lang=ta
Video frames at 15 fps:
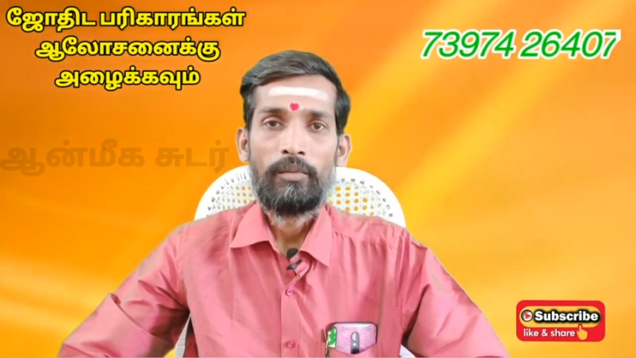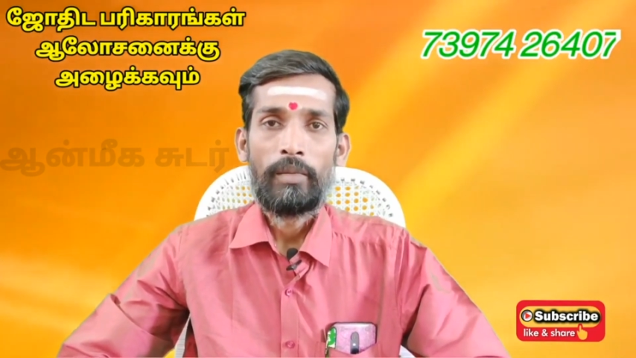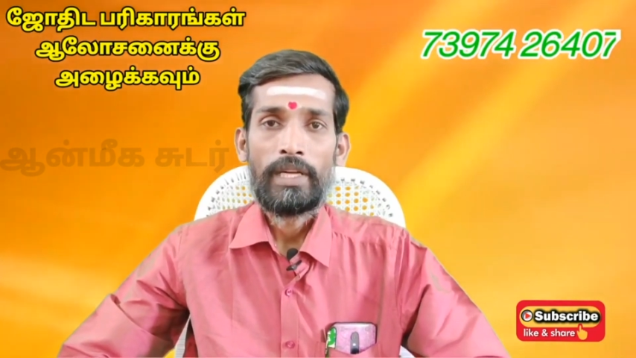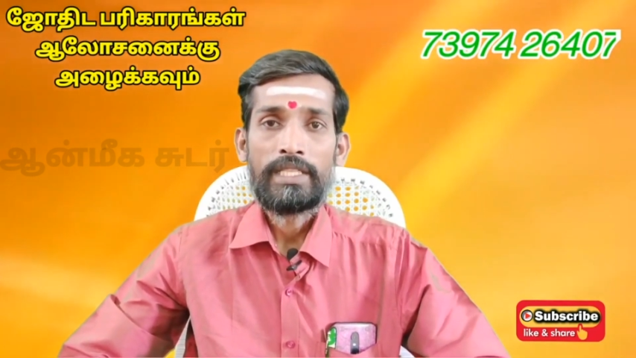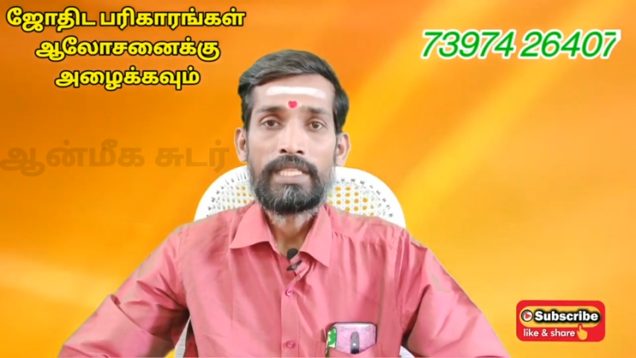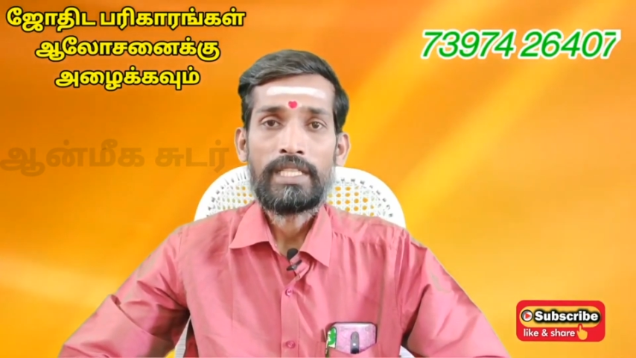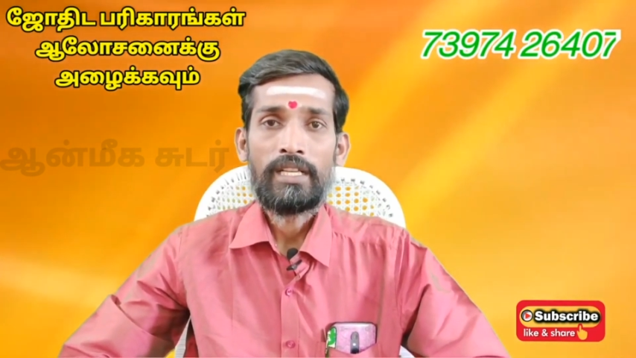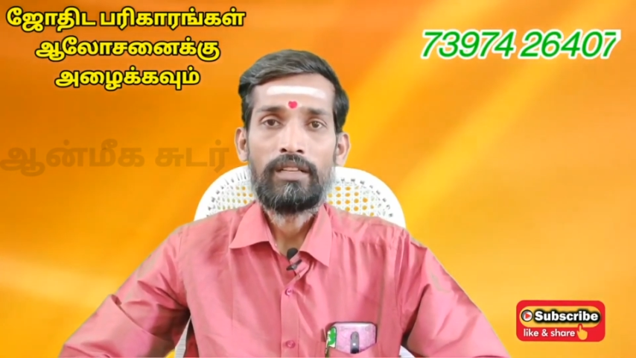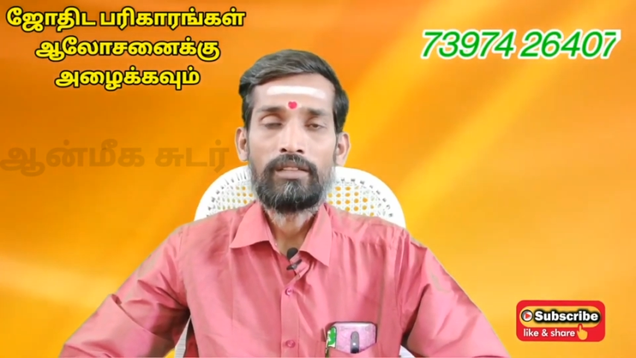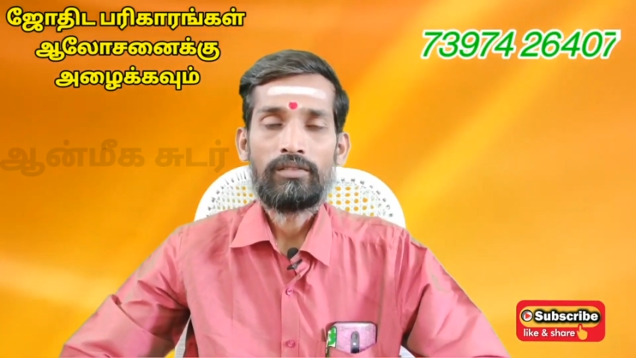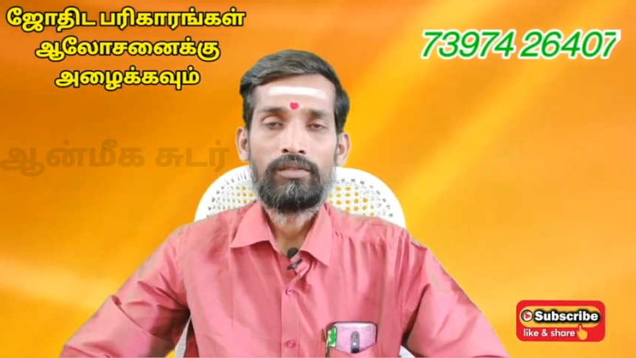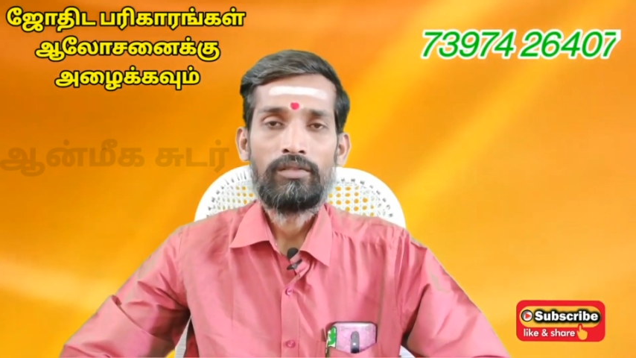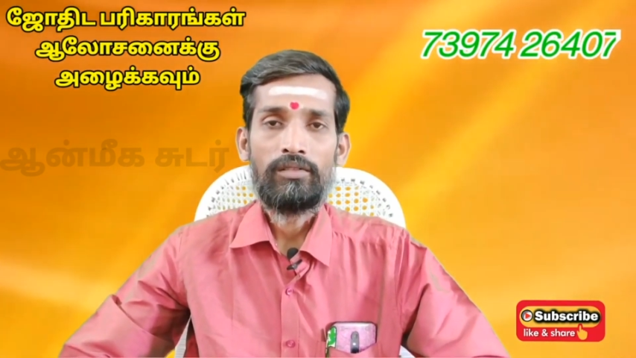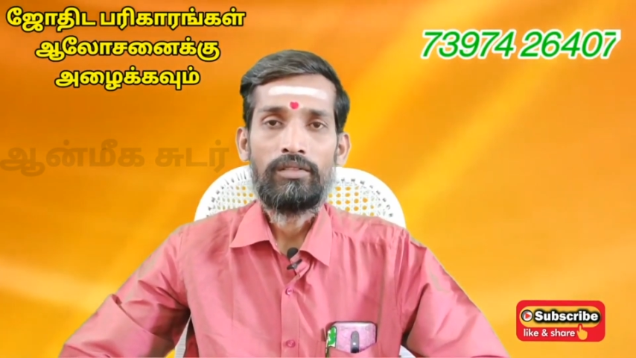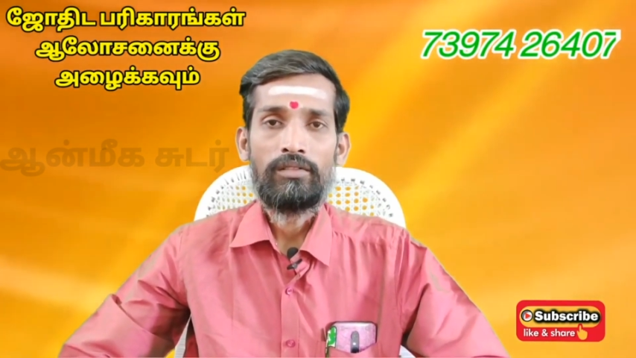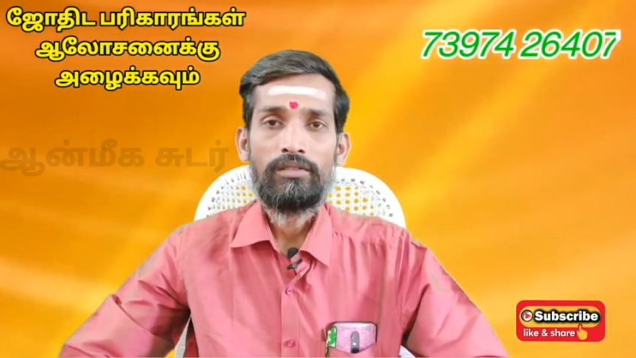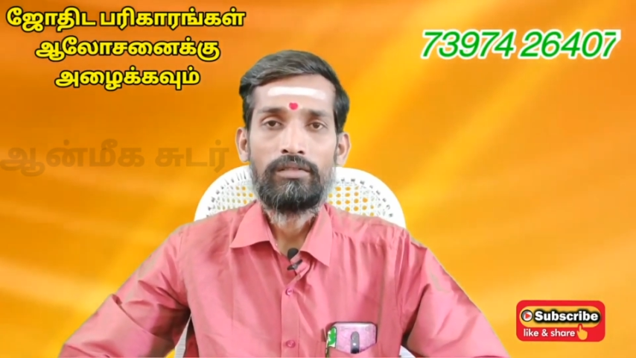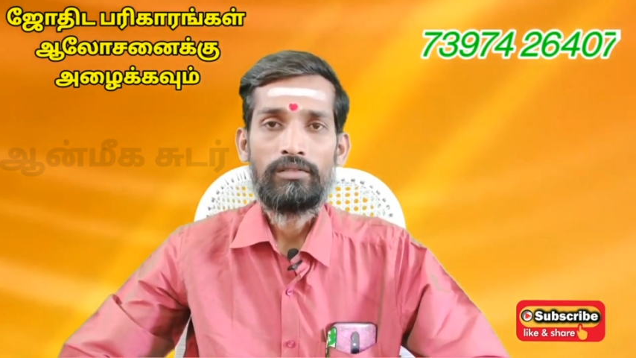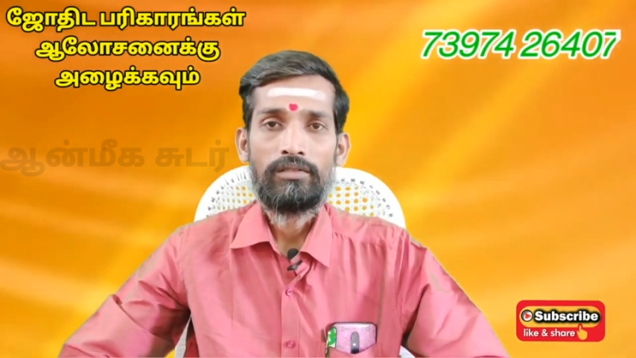மஞ்சள் தூள்